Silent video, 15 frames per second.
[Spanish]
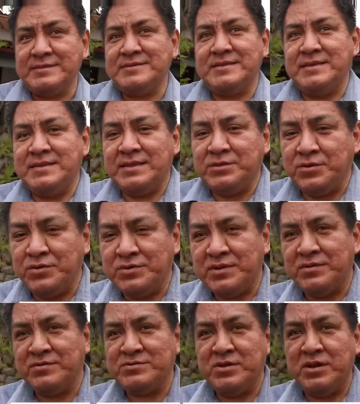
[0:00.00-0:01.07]
se tiene todo,
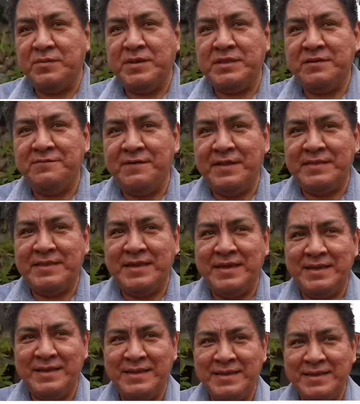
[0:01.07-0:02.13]
te digo, solamente
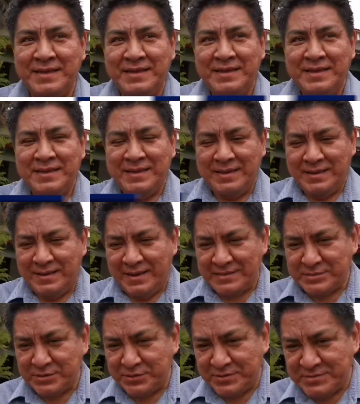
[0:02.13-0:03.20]
falta eh, la
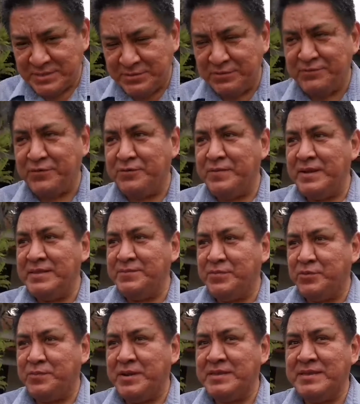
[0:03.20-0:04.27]
solicitud formal
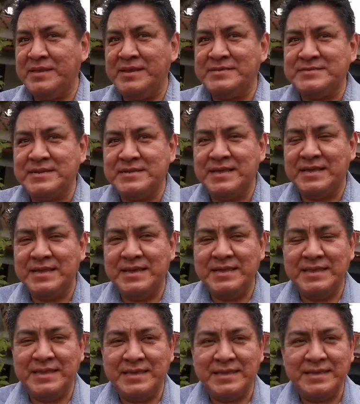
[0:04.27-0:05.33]
por parte de la Secretaría
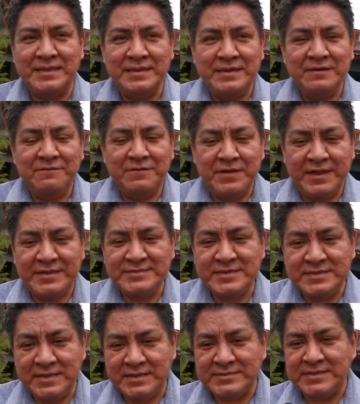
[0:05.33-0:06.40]
de,
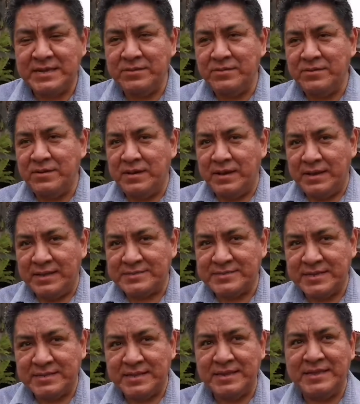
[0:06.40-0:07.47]
Finanzas del Estado a la
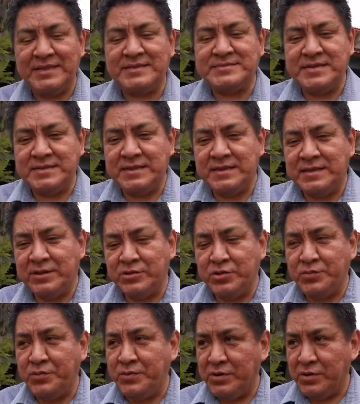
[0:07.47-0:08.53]
Secretaría de Hacienda y
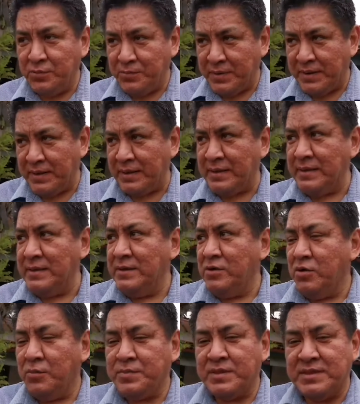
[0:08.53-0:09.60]
Crédito Público para
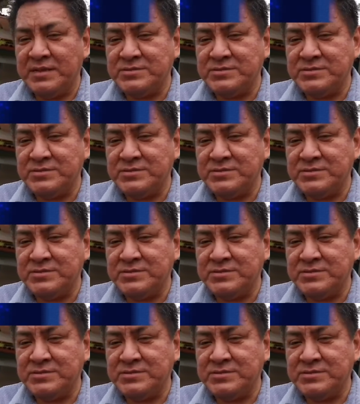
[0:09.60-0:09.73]
obtener